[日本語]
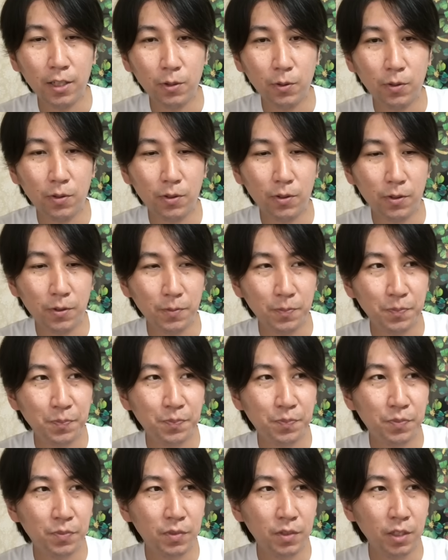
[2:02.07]
の
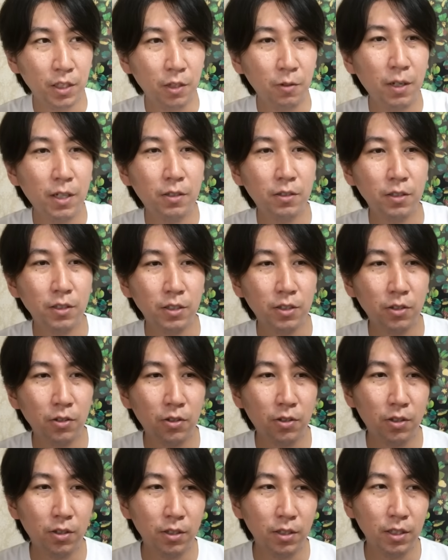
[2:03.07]
いわゆるそ
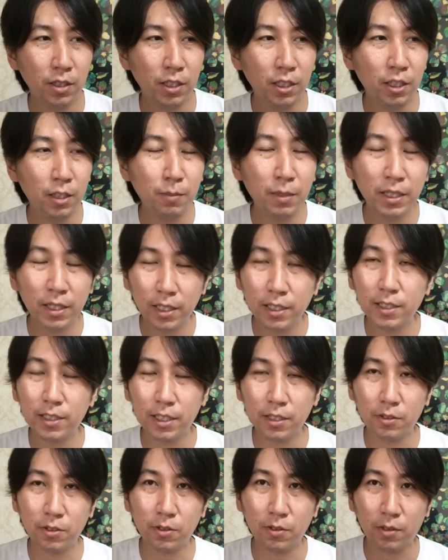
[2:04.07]
の今現
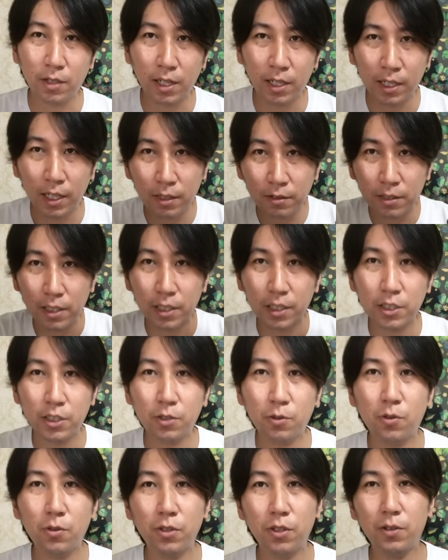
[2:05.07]
在のその科学的
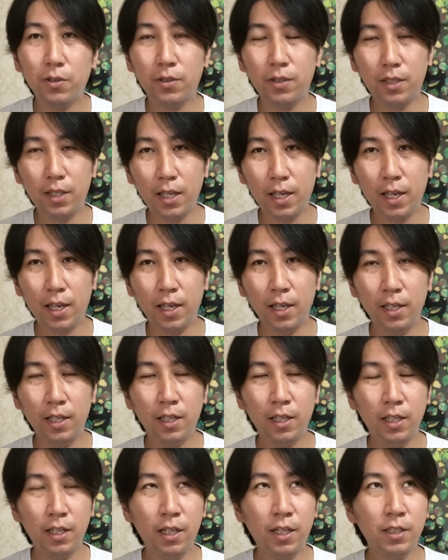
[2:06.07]
思考によって
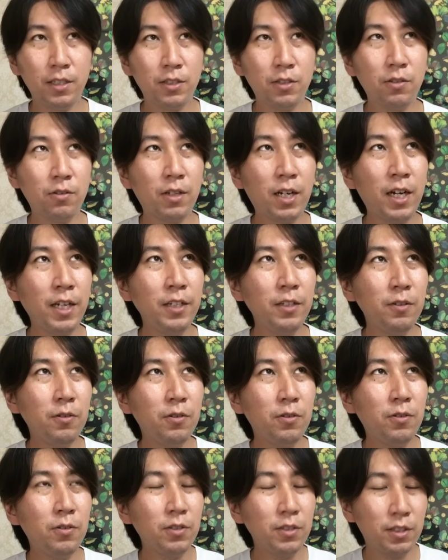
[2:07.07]
その海洋
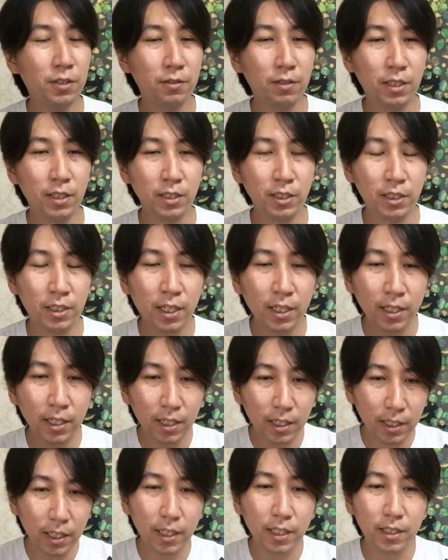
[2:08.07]
放出は仕方
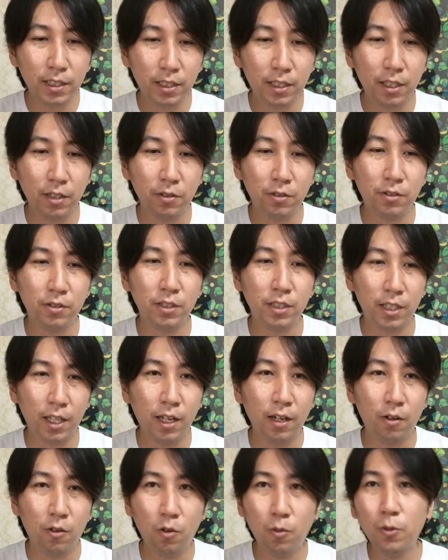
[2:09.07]
がないっていうふうに
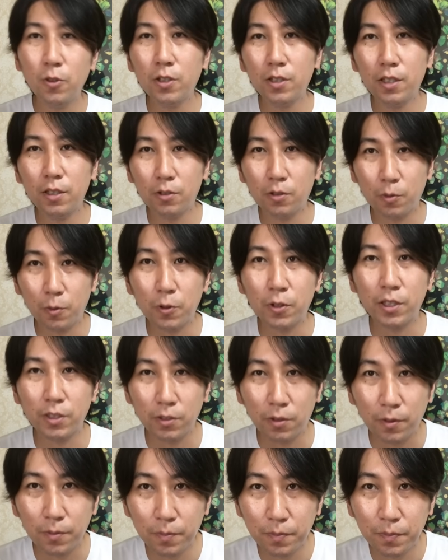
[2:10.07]
ね思ってると思うんですよ。